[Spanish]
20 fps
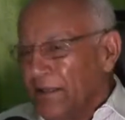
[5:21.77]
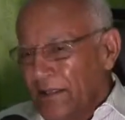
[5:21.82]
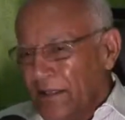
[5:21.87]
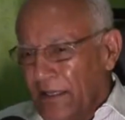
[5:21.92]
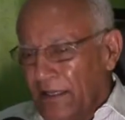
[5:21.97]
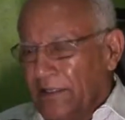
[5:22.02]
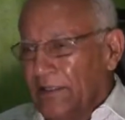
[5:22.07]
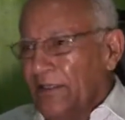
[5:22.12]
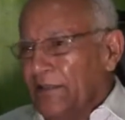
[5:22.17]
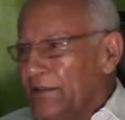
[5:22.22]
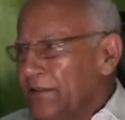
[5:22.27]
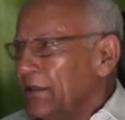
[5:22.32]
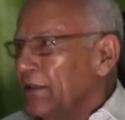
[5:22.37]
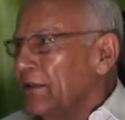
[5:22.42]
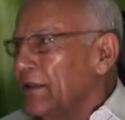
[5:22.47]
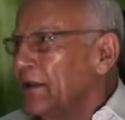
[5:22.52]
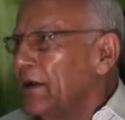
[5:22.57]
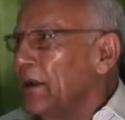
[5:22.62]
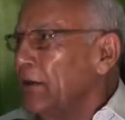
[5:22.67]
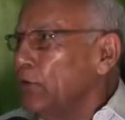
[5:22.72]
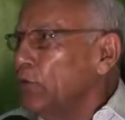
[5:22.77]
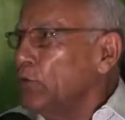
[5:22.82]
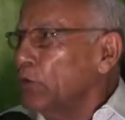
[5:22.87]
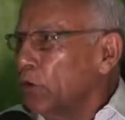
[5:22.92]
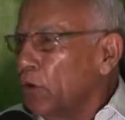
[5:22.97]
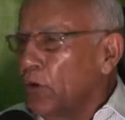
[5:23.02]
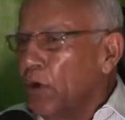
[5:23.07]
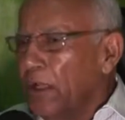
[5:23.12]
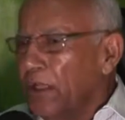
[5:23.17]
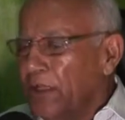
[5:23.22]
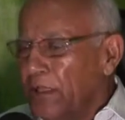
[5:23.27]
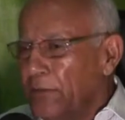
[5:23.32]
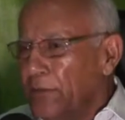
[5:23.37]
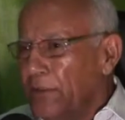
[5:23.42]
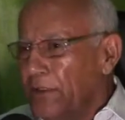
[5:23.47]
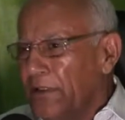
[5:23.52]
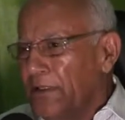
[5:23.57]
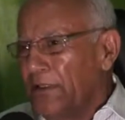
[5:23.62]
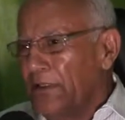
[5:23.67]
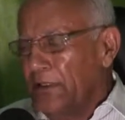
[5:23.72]
El que tiene la luz roja
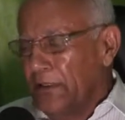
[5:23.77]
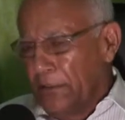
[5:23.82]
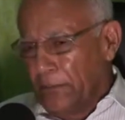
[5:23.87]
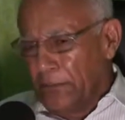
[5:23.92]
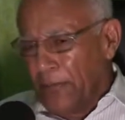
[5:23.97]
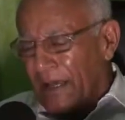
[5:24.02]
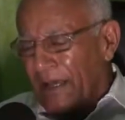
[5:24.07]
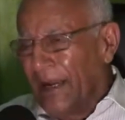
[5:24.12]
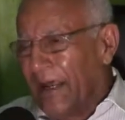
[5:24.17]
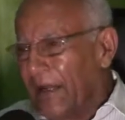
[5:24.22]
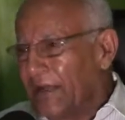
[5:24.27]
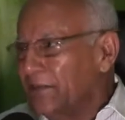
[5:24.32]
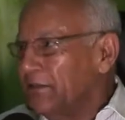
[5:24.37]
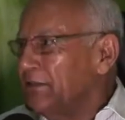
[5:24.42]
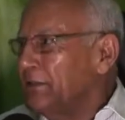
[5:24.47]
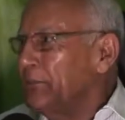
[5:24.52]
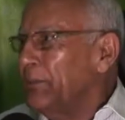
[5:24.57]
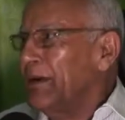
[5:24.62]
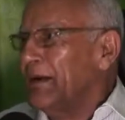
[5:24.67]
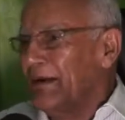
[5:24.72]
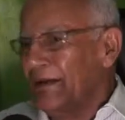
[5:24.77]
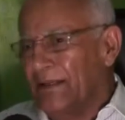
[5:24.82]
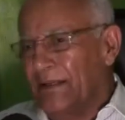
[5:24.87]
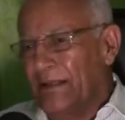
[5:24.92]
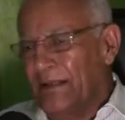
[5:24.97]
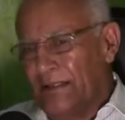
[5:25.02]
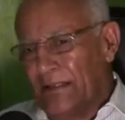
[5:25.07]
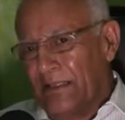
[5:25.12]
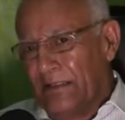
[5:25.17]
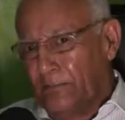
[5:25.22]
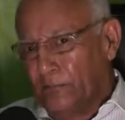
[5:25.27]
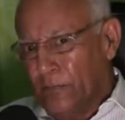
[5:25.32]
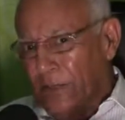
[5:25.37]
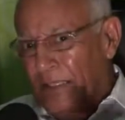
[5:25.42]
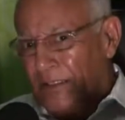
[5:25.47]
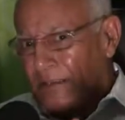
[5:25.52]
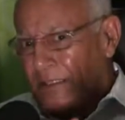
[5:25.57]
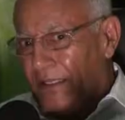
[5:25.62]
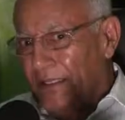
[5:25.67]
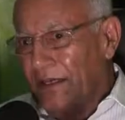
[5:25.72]
debe de pararse para que el que
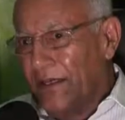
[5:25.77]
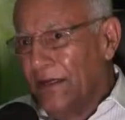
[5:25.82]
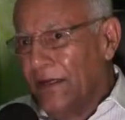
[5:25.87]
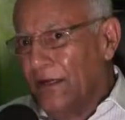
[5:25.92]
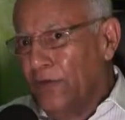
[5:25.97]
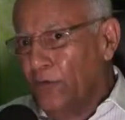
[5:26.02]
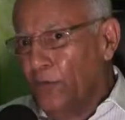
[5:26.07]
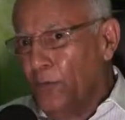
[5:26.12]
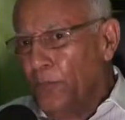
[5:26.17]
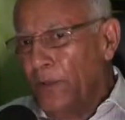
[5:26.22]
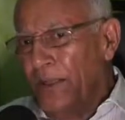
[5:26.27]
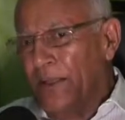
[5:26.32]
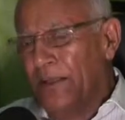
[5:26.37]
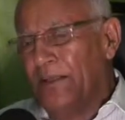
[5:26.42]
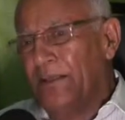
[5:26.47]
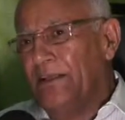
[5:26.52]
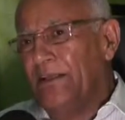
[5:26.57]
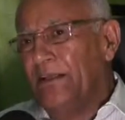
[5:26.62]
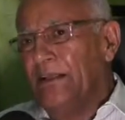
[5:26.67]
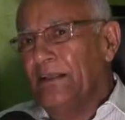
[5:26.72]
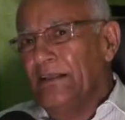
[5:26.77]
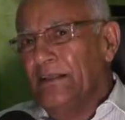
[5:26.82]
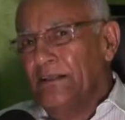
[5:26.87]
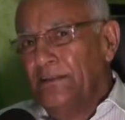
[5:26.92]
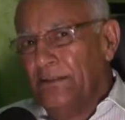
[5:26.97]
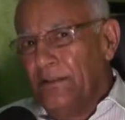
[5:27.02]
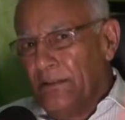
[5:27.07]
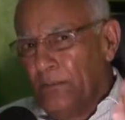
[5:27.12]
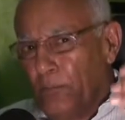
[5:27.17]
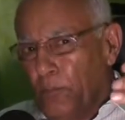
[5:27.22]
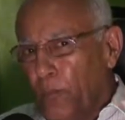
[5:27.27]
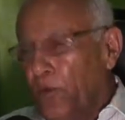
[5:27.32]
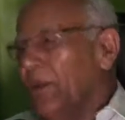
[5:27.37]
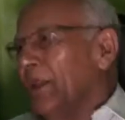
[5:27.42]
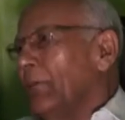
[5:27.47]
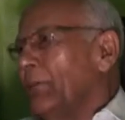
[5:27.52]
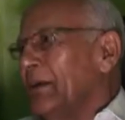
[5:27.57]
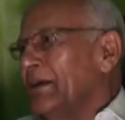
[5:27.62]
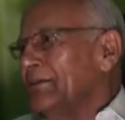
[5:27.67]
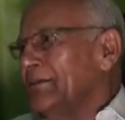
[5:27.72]
tenga la luz verde
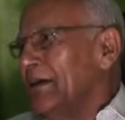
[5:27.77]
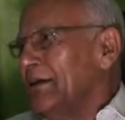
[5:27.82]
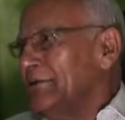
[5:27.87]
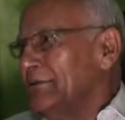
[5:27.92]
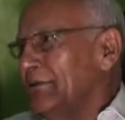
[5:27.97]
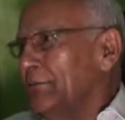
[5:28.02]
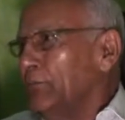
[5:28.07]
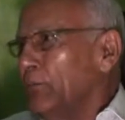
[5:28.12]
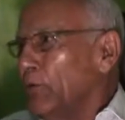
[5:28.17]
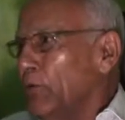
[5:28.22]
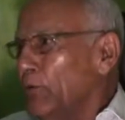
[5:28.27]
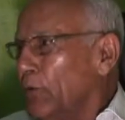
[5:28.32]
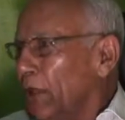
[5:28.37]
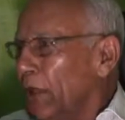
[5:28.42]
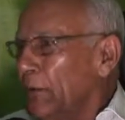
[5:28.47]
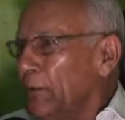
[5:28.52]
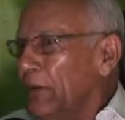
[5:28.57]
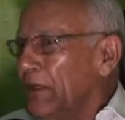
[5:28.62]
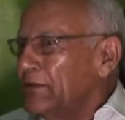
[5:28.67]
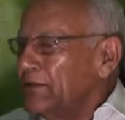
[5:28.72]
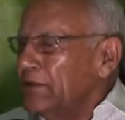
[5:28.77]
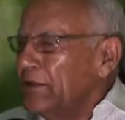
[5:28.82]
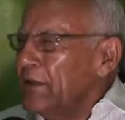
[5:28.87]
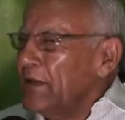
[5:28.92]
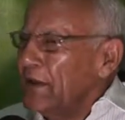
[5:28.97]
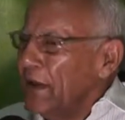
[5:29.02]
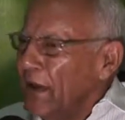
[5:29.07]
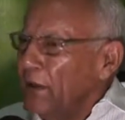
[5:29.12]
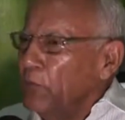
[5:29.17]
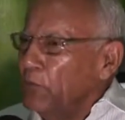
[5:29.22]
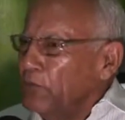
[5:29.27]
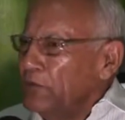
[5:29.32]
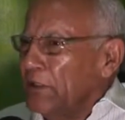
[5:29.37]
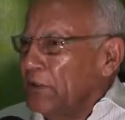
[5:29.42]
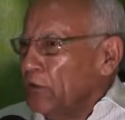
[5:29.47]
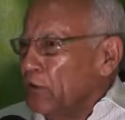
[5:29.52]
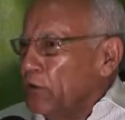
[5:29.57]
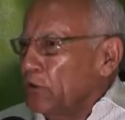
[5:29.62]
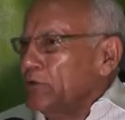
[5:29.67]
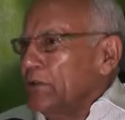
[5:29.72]
pueda pasar sin problema. Es decir, hay
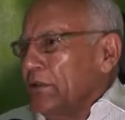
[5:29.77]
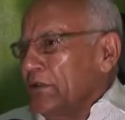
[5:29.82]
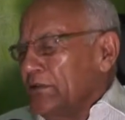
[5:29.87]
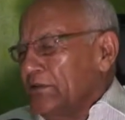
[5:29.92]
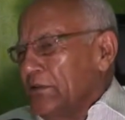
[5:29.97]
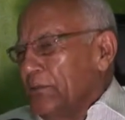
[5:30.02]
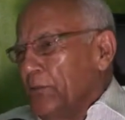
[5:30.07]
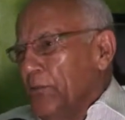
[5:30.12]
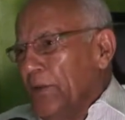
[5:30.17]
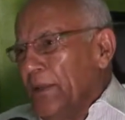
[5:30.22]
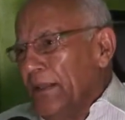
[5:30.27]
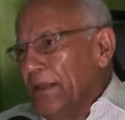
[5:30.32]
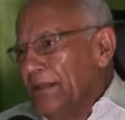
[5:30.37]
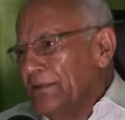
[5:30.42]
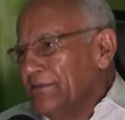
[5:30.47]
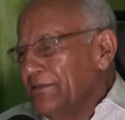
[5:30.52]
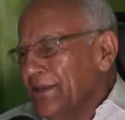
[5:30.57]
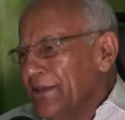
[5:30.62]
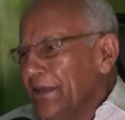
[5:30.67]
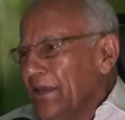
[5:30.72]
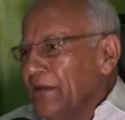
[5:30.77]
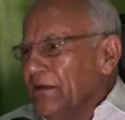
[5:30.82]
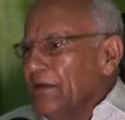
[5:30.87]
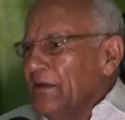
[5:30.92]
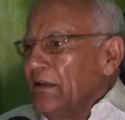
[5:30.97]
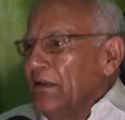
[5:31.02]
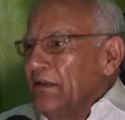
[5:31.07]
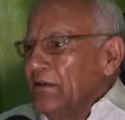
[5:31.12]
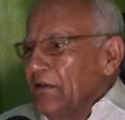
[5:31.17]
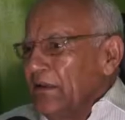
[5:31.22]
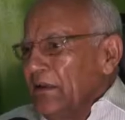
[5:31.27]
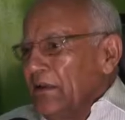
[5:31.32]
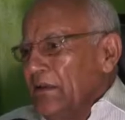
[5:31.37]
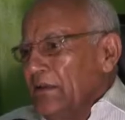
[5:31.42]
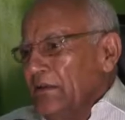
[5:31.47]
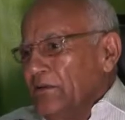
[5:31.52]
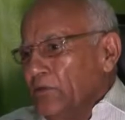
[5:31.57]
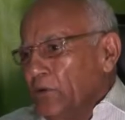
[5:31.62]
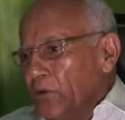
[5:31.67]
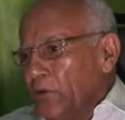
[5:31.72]
muchas cosas que se pueden hacer
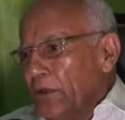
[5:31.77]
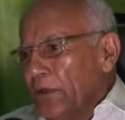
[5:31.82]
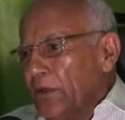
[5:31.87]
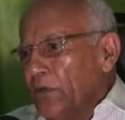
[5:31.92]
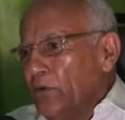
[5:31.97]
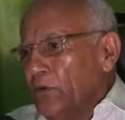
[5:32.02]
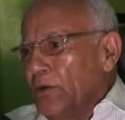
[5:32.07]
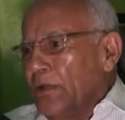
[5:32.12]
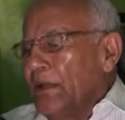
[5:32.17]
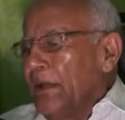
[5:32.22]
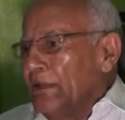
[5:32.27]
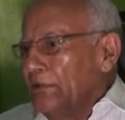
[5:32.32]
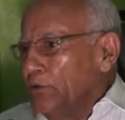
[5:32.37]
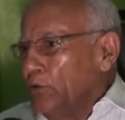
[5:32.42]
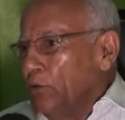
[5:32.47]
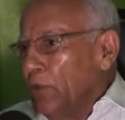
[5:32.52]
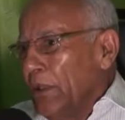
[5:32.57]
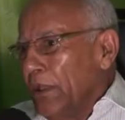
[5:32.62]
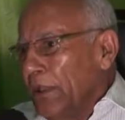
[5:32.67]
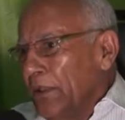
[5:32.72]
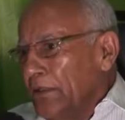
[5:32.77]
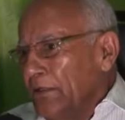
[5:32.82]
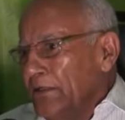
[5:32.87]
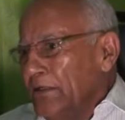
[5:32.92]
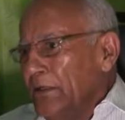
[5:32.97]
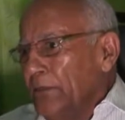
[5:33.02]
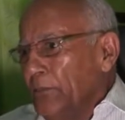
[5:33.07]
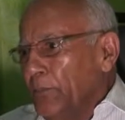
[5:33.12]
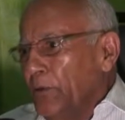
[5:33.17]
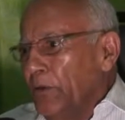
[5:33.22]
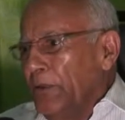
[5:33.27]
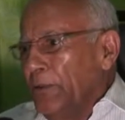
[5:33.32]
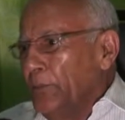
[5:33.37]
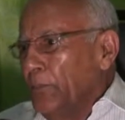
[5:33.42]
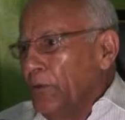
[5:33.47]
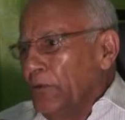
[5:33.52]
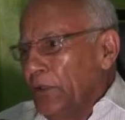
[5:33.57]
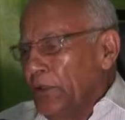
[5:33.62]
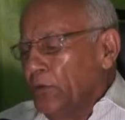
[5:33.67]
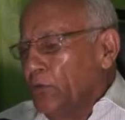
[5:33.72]
que yo creo que la ciudadanía puede
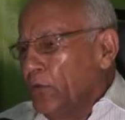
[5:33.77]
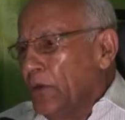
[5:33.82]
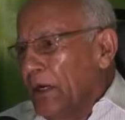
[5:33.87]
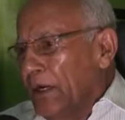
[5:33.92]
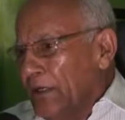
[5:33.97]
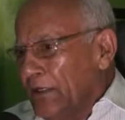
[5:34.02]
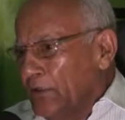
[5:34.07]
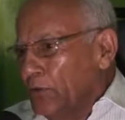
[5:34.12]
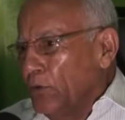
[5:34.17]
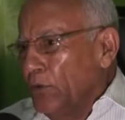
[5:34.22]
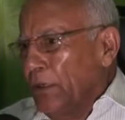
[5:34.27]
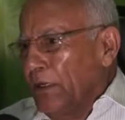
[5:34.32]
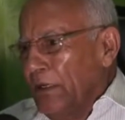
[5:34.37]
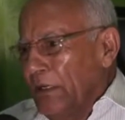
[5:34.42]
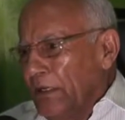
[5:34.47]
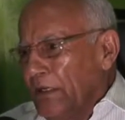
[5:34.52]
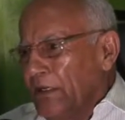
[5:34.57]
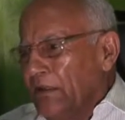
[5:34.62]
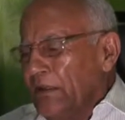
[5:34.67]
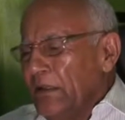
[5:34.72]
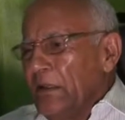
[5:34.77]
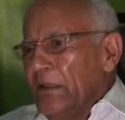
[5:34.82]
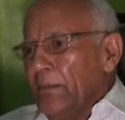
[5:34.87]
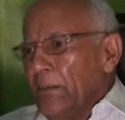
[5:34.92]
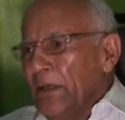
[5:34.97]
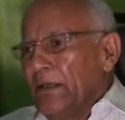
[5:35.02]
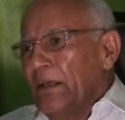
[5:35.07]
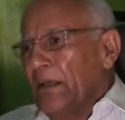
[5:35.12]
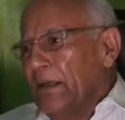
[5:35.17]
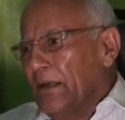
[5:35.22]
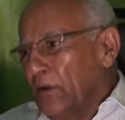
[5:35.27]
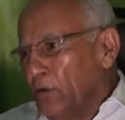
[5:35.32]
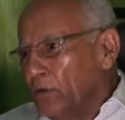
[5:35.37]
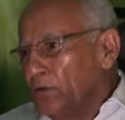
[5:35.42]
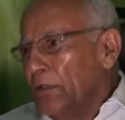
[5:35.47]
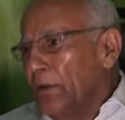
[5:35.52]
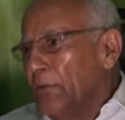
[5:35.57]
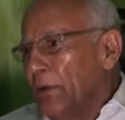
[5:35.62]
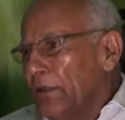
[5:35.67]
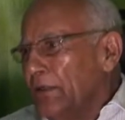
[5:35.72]
poner un granito de arena para que las
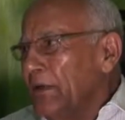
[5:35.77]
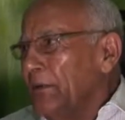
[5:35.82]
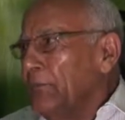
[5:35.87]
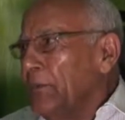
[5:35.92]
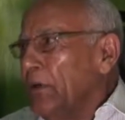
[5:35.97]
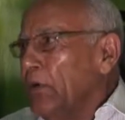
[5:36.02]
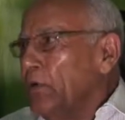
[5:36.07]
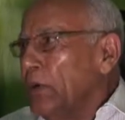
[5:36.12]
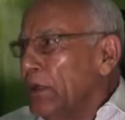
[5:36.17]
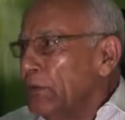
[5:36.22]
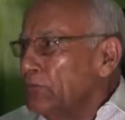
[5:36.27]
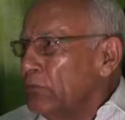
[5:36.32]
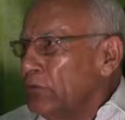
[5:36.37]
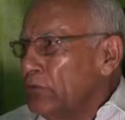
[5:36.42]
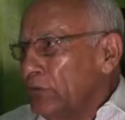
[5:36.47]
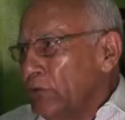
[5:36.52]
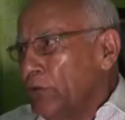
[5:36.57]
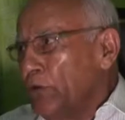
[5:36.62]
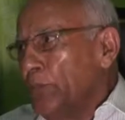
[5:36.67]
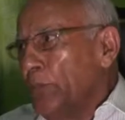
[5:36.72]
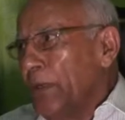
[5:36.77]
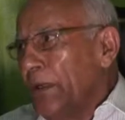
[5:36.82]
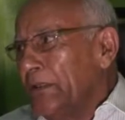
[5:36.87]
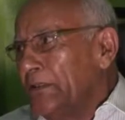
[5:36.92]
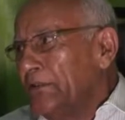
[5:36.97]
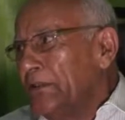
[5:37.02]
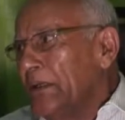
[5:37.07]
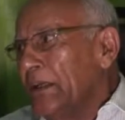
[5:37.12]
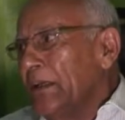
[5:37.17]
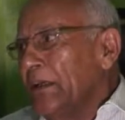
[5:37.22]
cosas vayan mejorando en nuestro país.